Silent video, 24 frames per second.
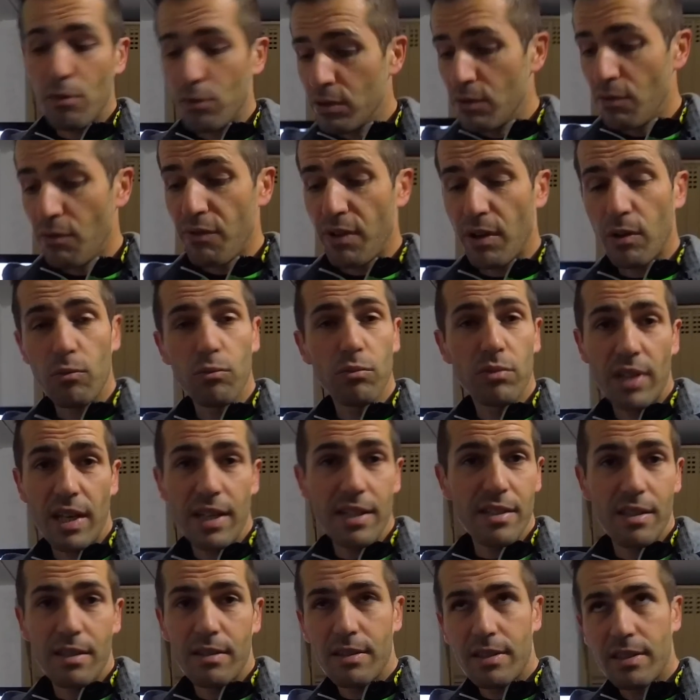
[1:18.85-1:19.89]
devo fare un
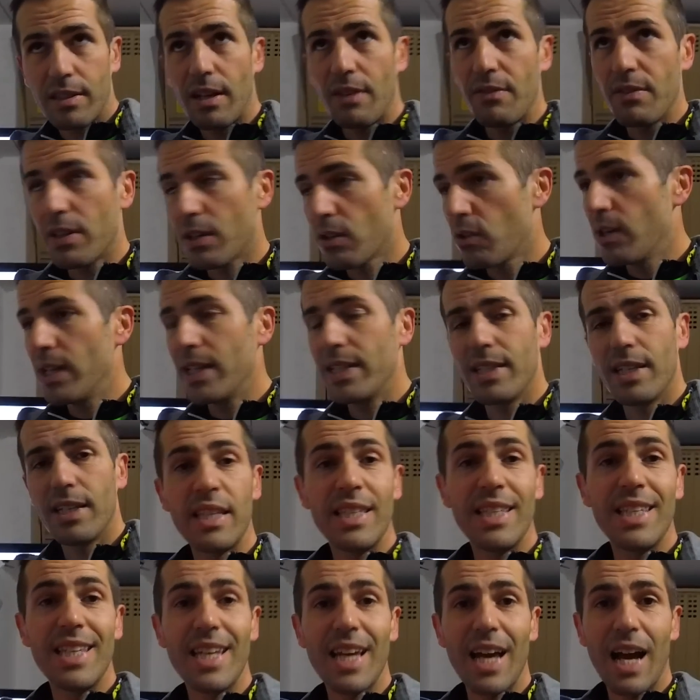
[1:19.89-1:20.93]
test tra virgolette
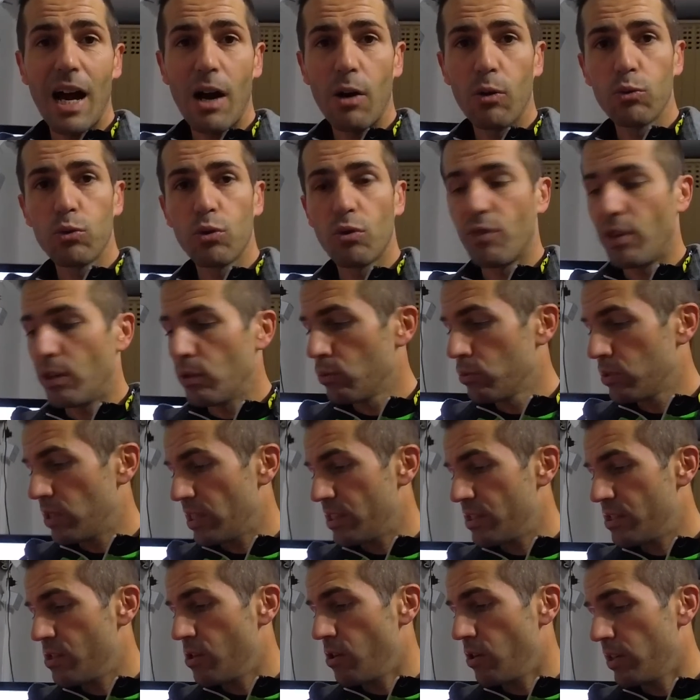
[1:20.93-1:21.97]
di
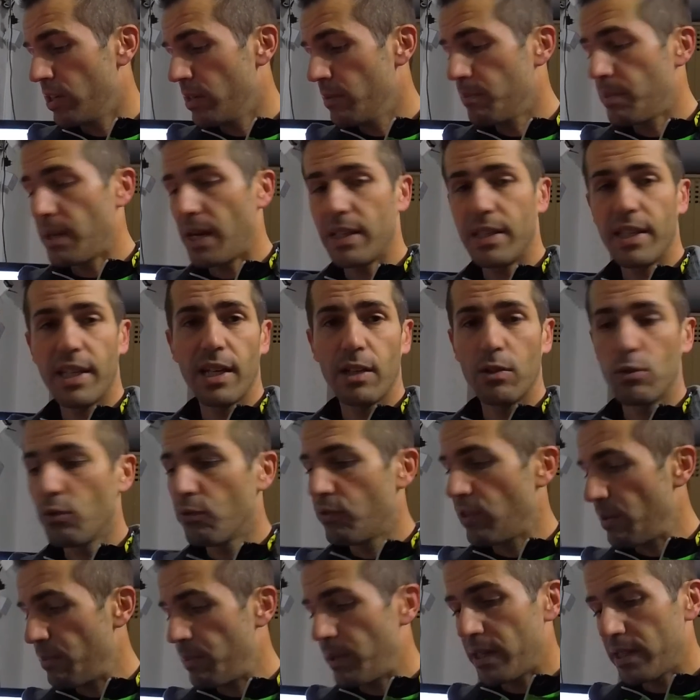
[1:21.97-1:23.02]
autovalutazione, in pratica tu
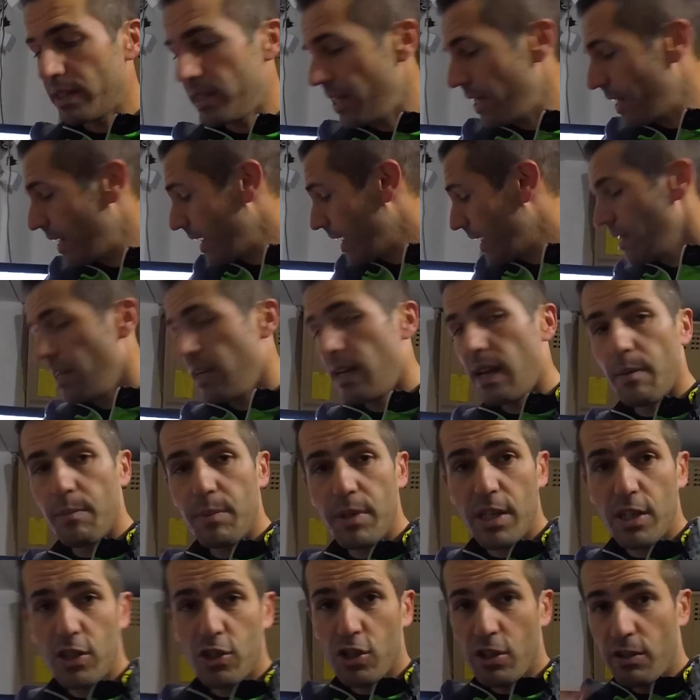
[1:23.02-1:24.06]
fai partire la
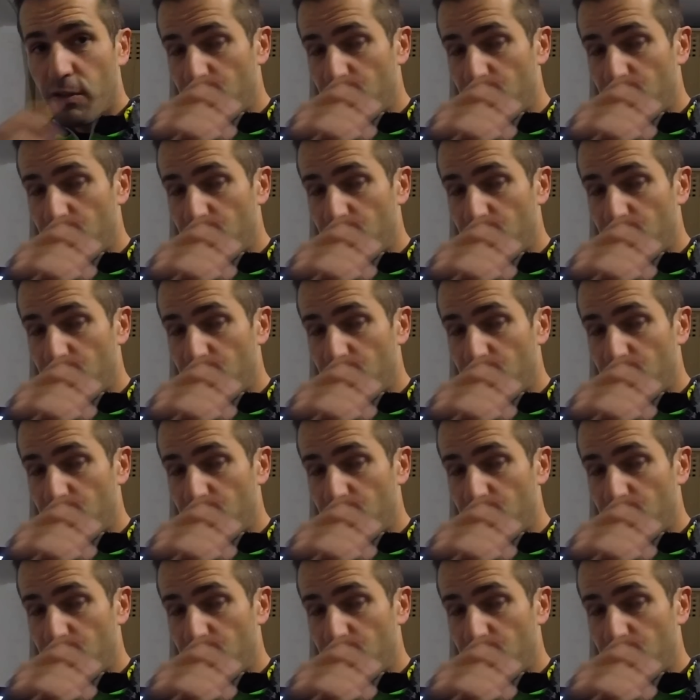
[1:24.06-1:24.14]
bici,